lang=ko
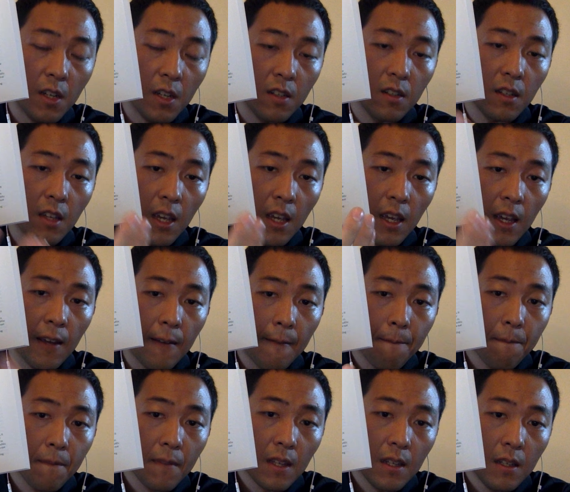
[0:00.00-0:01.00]
이렇게
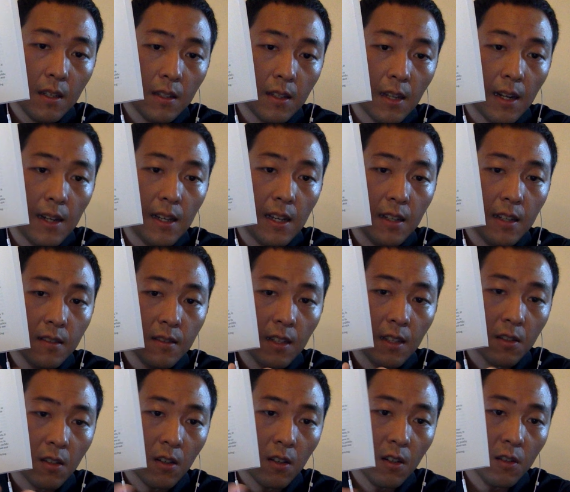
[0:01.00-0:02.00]
이탈리아 이런
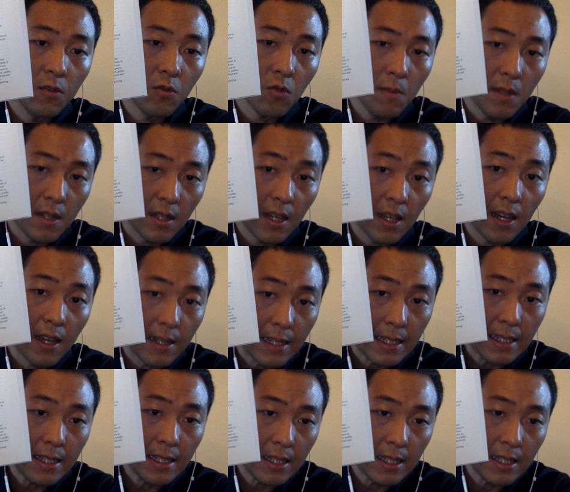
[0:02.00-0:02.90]
데서 좀 이렇게